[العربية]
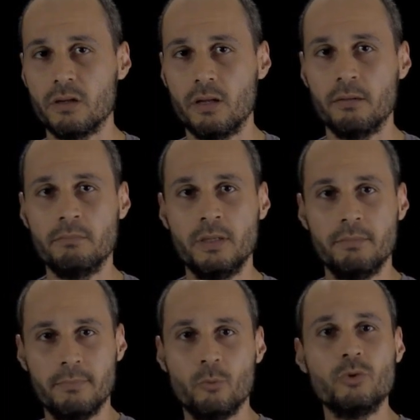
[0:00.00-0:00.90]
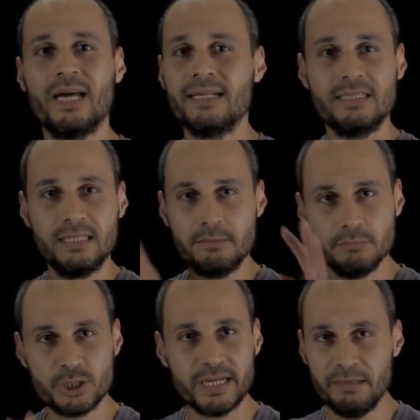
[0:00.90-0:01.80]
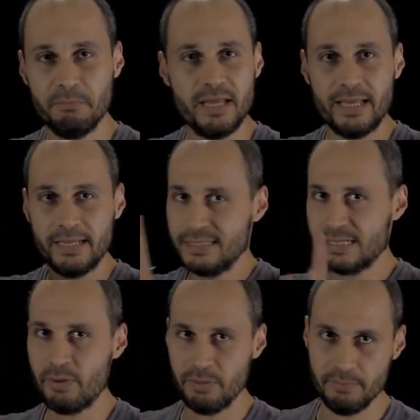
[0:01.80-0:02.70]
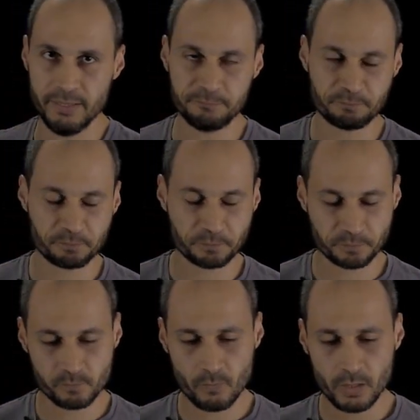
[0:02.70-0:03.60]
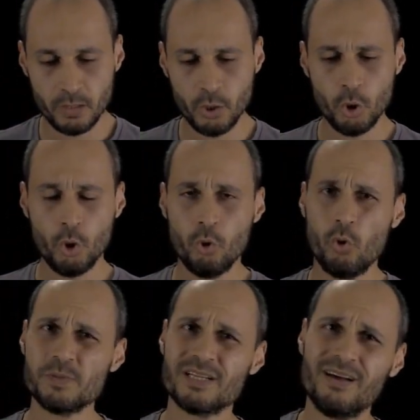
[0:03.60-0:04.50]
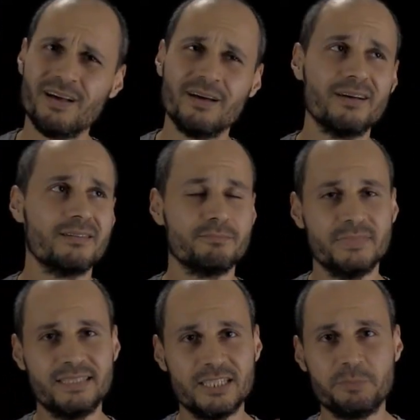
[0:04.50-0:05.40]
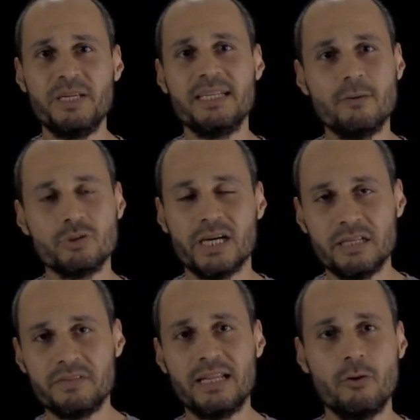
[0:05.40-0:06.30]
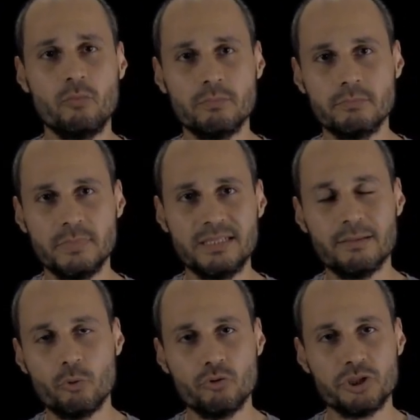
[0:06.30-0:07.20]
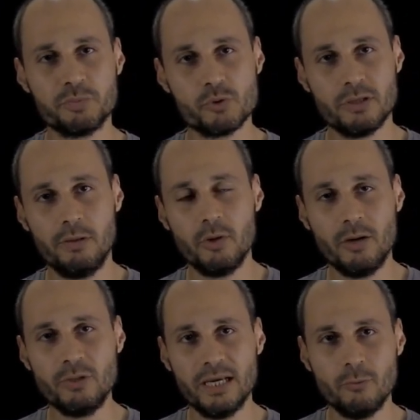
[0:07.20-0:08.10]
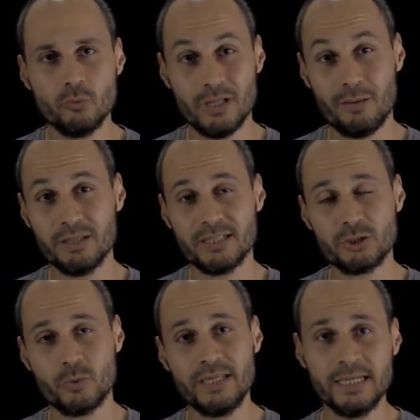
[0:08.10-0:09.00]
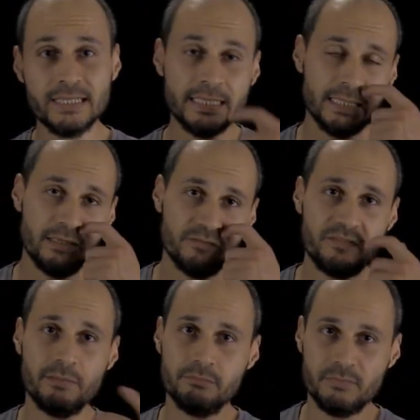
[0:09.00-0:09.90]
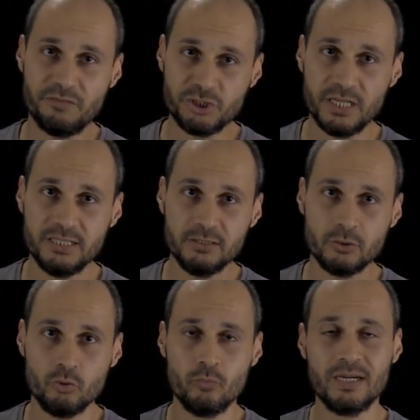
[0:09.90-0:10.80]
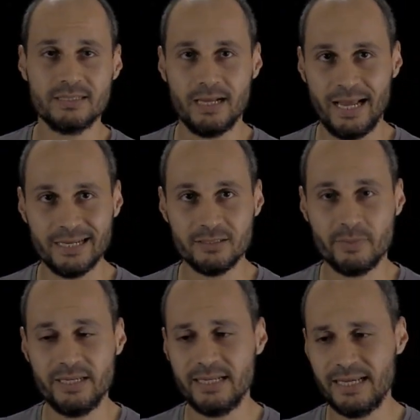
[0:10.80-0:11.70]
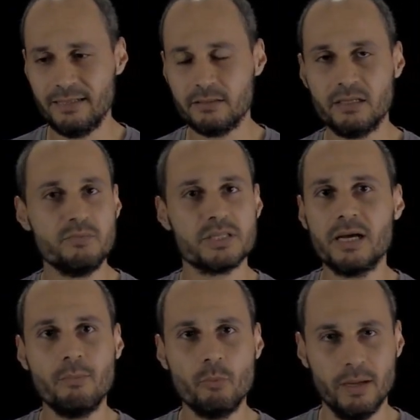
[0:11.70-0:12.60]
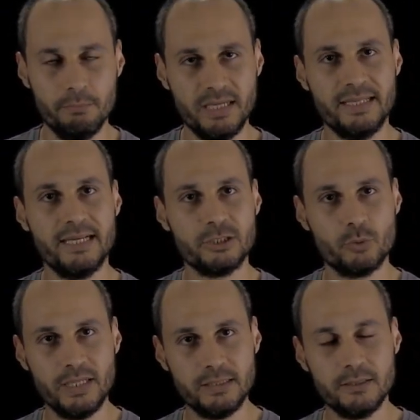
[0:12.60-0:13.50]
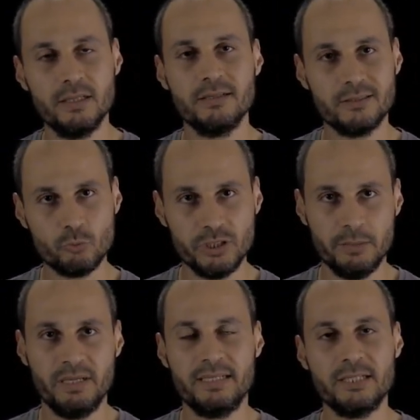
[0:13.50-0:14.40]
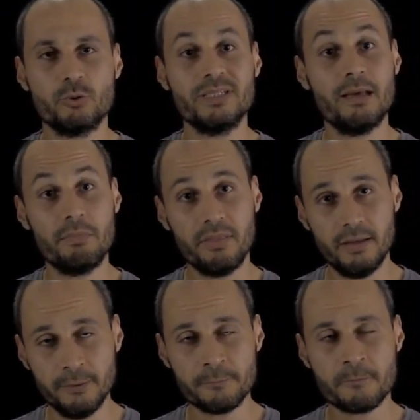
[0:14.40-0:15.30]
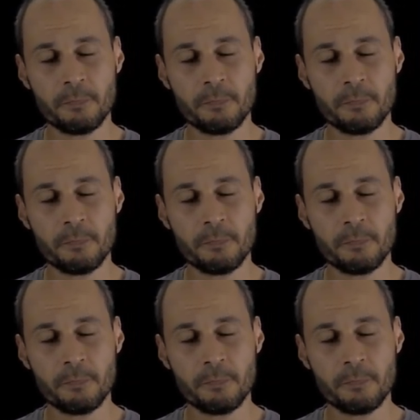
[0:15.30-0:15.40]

ارقام موجوده عندي بشكل ما لسبب ما وبصراحه التشبيه ده والتعريف ده لو انت ما كنتش مستوعبه قوي او لخبطك شويه فمفيش حد يقدر يلومك ده حاجه طبيعيه لان التعريف بصراحه مبهم محتاج شويه توضيح محتاج شويه امثله